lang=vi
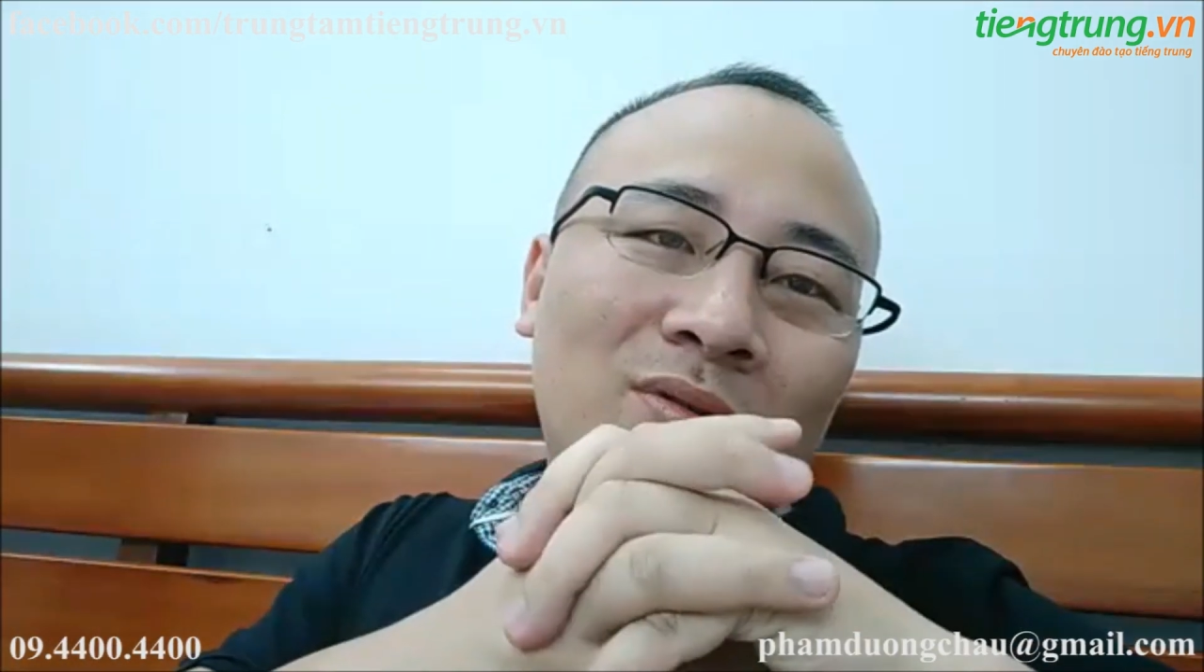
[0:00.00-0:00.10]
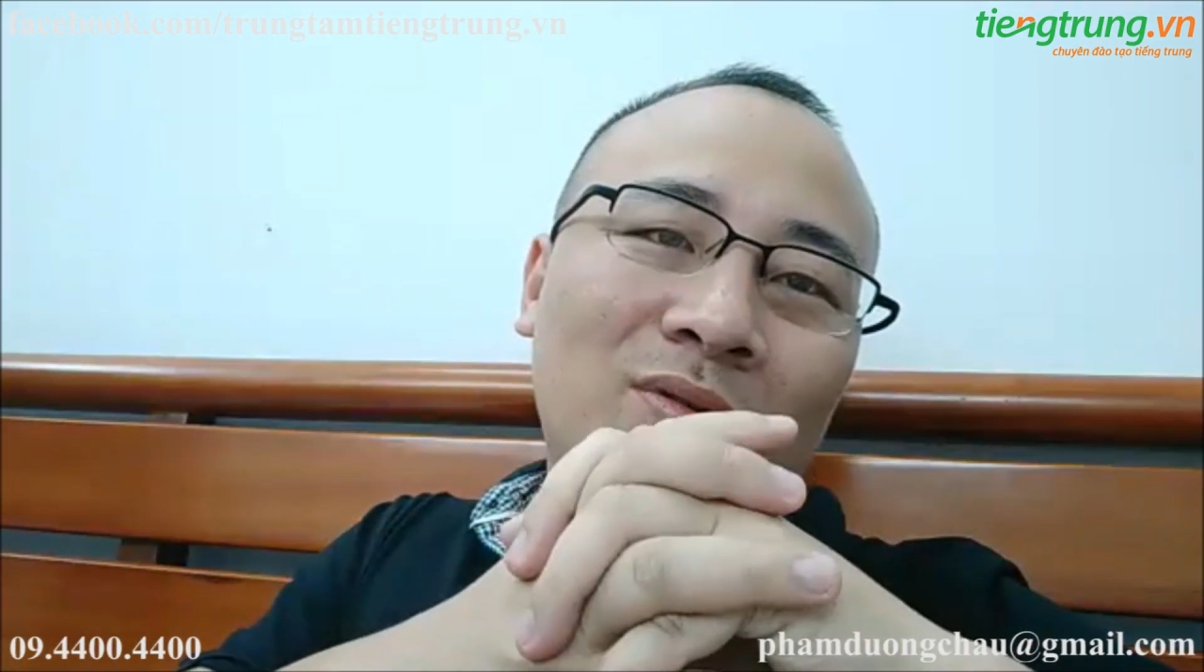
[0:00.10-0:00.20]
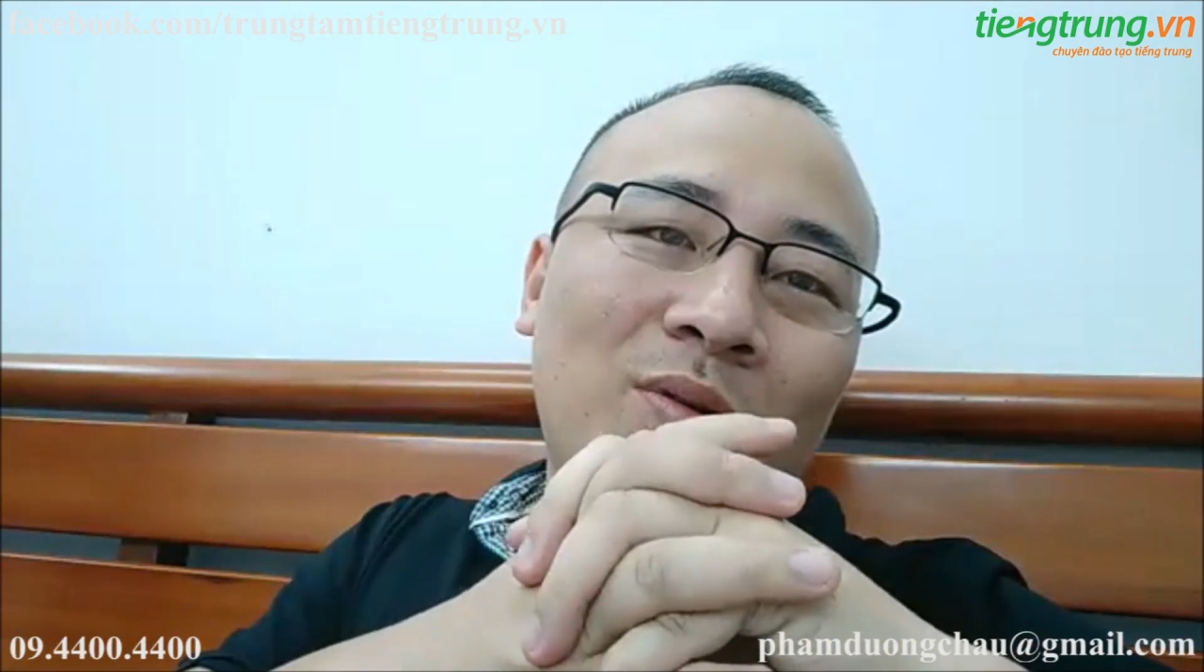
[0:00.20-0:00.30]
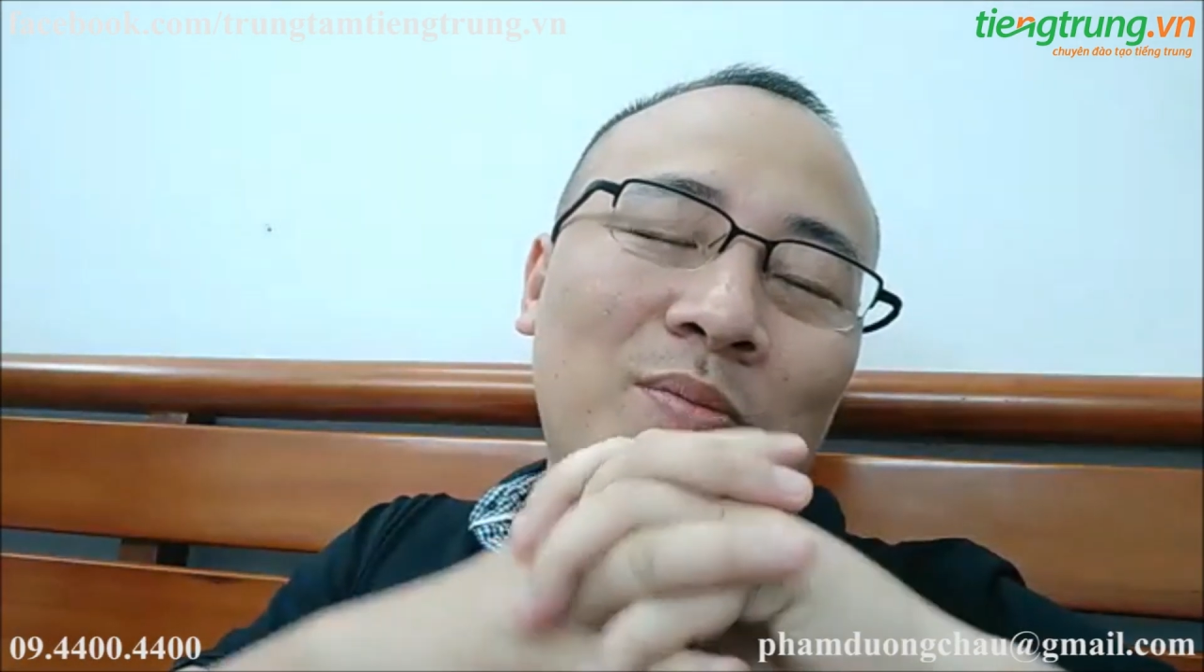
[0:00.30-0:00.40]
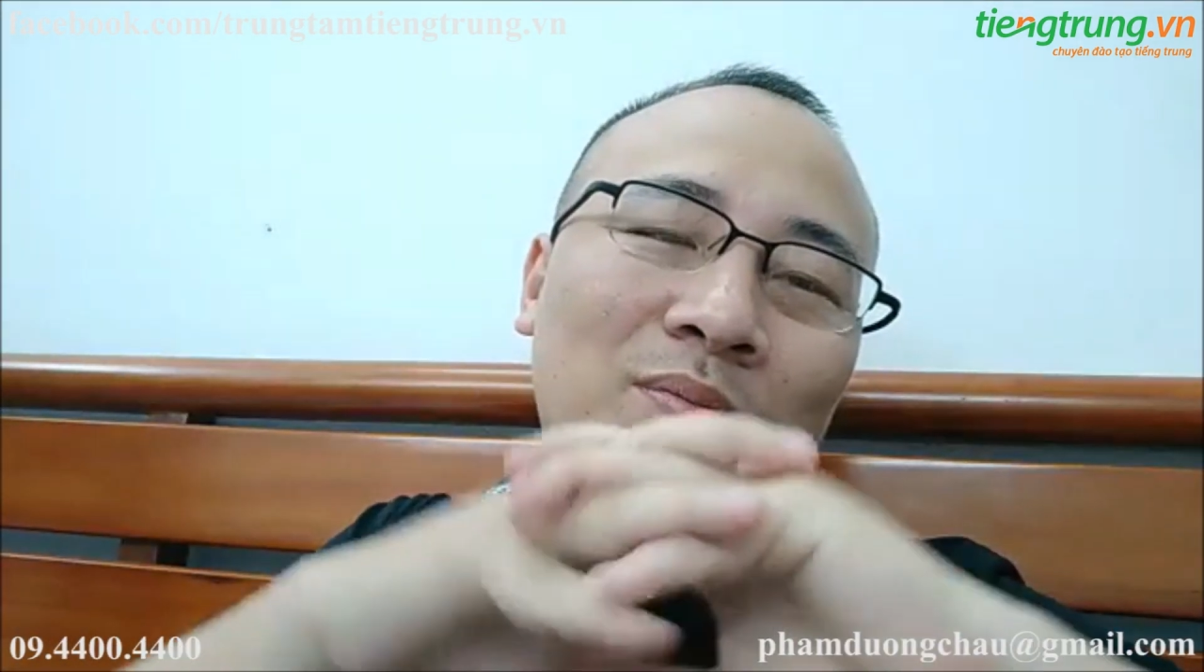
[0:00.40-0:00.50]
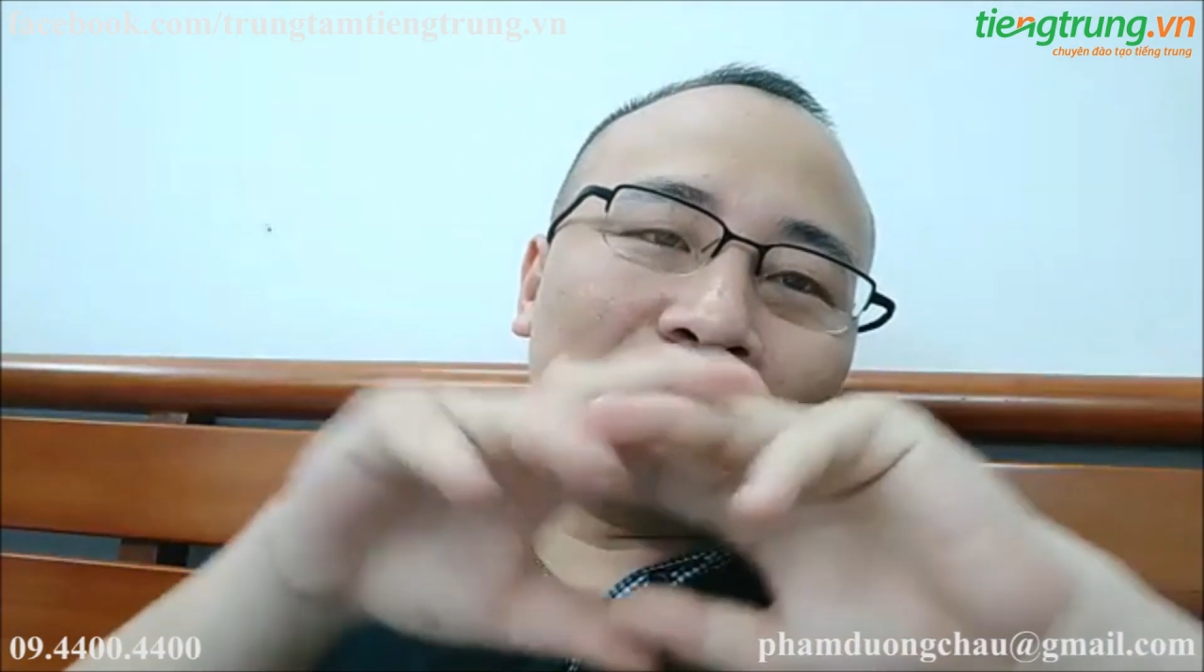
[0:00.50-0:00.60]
nó